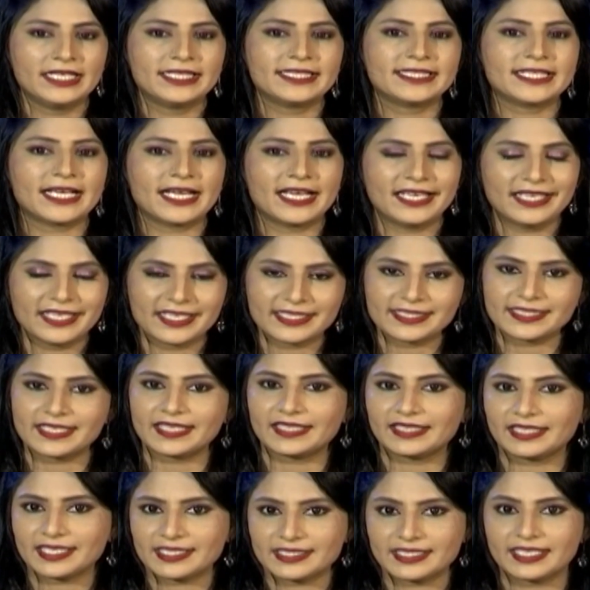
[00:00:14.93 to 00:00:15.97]
చాలా
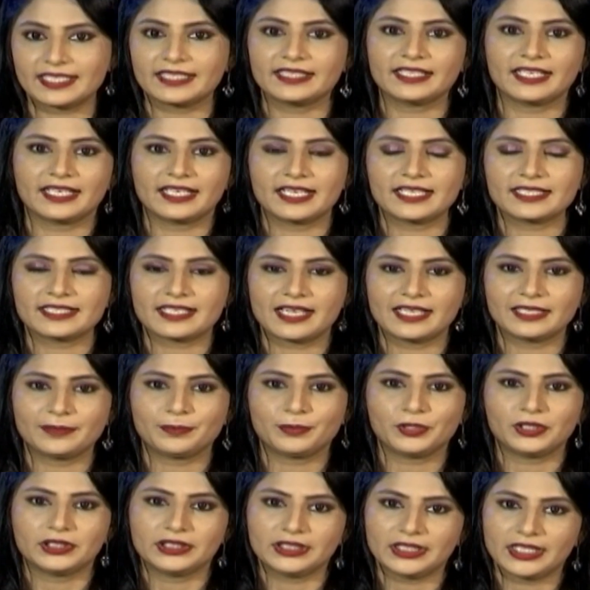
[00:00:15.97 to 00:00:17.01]
సరదా సరదాగా
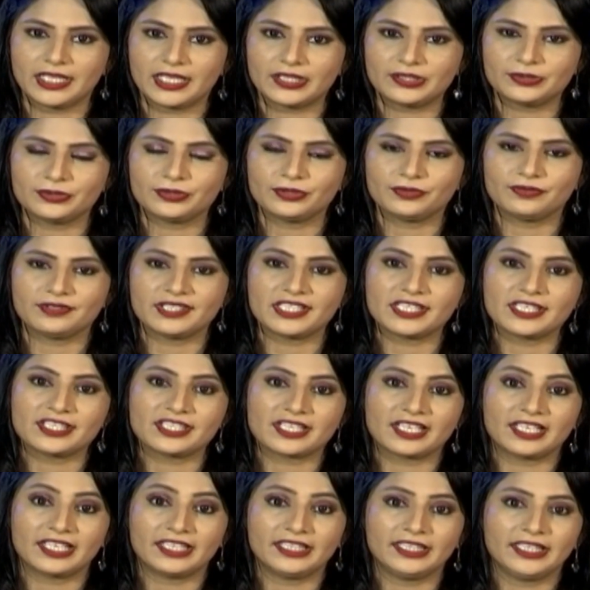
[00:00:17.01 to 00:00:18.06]
సాగిపోయింది ఆ రోజు
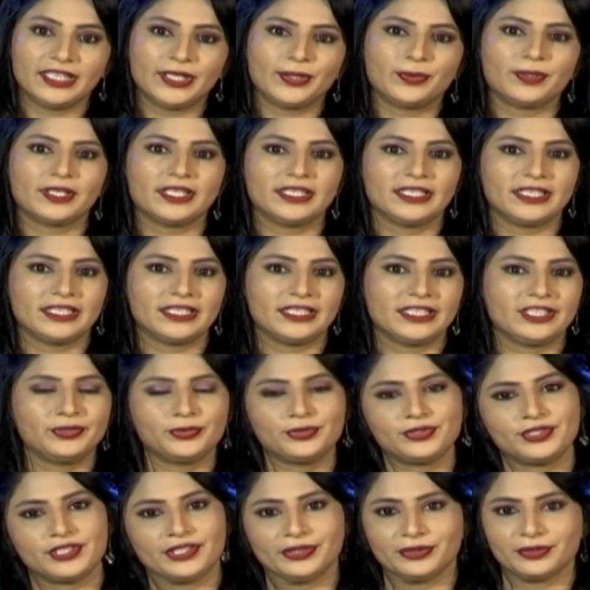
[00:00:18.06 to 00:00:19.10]
విశేషాలన్నీ కూడా నిన్న నేను
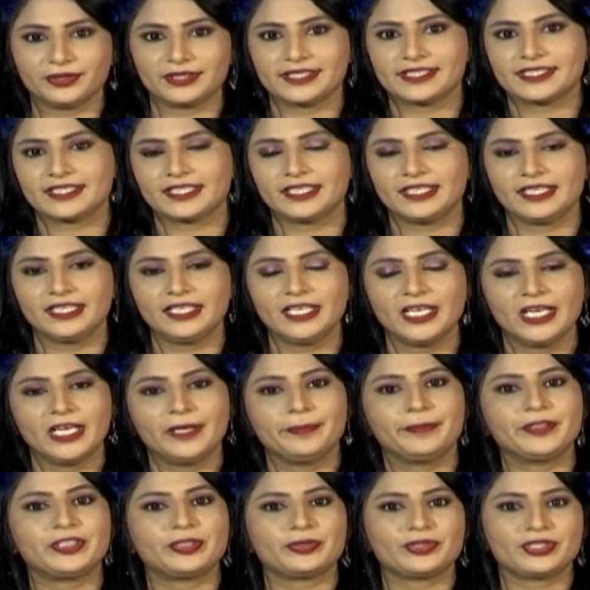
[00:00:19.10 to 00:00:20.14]
చందు కలిసి
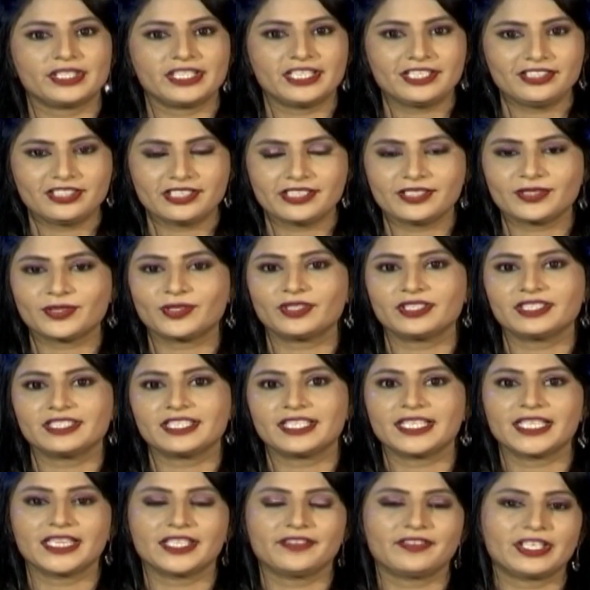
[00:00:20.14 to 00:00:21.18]
మీతో షేర్ చేసుకోవడం
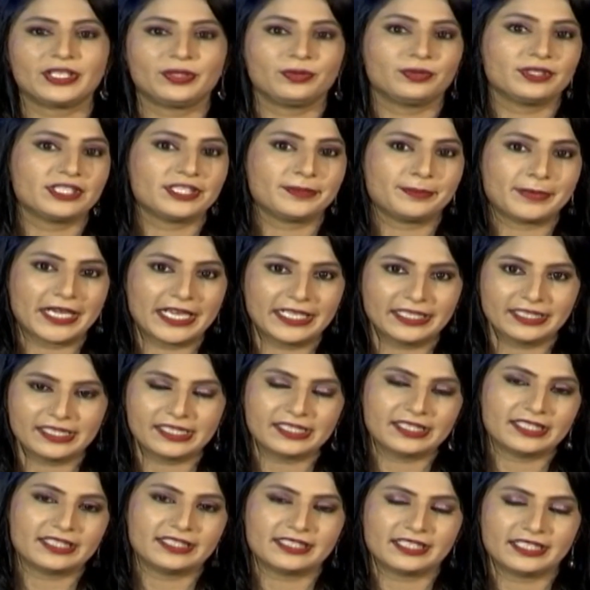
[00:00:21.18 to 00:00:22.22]
జరిగింది వాటి గురించి
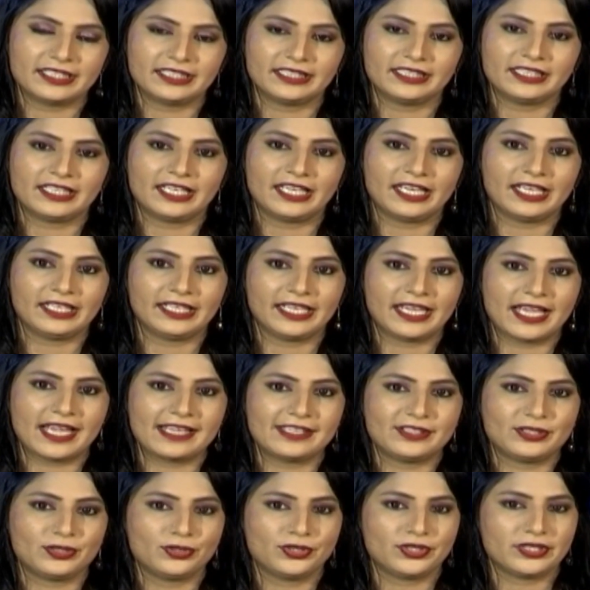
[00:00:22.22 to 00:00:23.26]
మాట్లాడటం జరిగింది అలాగే
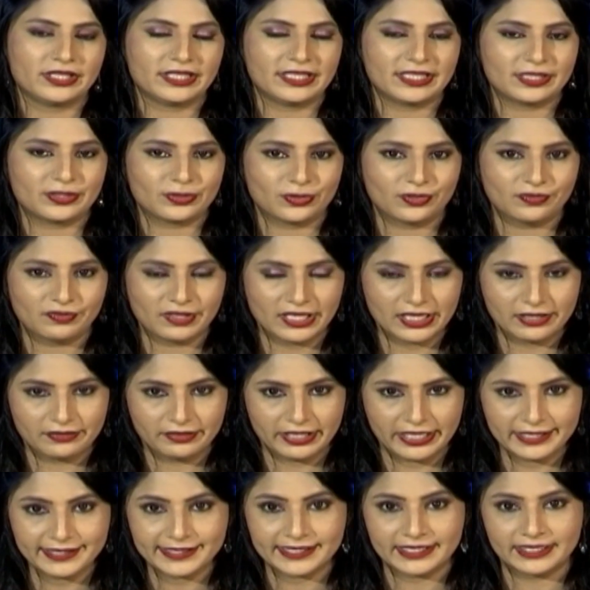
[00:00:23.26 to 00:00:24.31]
యాజ్ యూజువల్గా సోమవారం
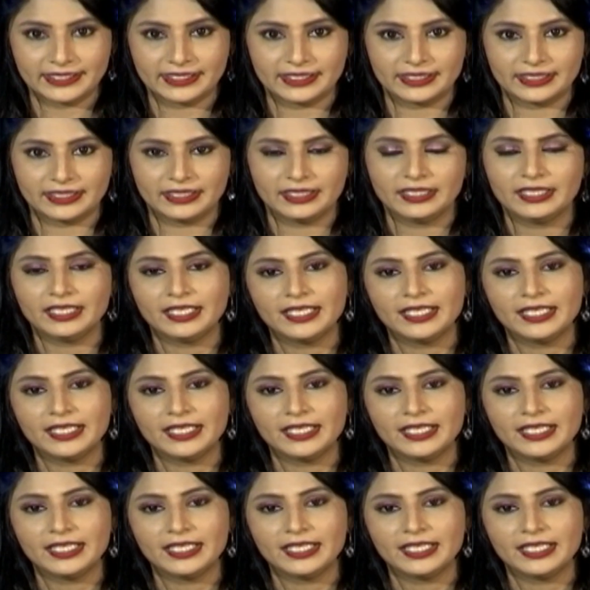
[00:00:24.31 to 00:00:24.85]
ఏం జరిగింది